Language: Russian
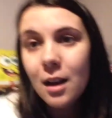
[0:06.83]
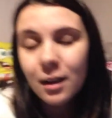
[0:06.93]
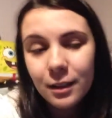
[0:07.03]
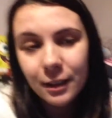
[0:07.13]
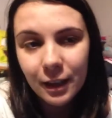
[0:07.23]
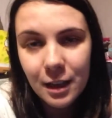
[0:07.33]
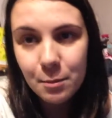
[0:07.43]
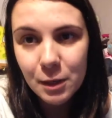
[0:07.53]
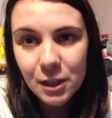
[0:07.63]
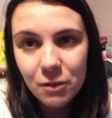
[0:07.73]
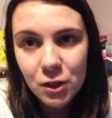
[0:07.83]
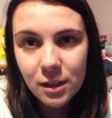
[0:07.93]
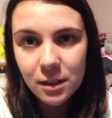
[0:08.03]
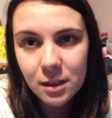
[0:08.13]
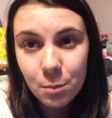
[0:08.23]
А, такая небольшая
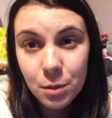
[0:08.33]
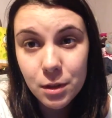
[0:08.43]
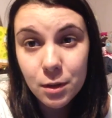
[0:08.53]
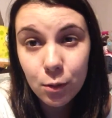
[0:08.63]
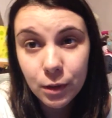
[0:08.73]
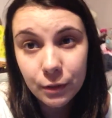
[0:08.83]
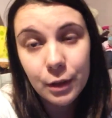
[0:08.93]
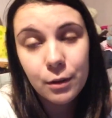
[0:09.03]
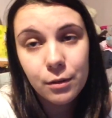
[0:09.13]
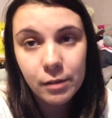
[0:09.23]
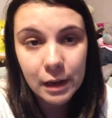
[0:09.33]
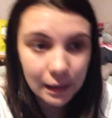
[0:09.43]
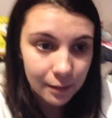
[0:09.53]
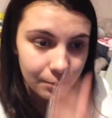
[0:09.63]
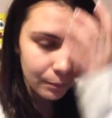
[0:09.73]
вечерняя запись. Сегодня 2
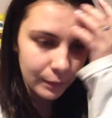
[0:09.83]
февраля.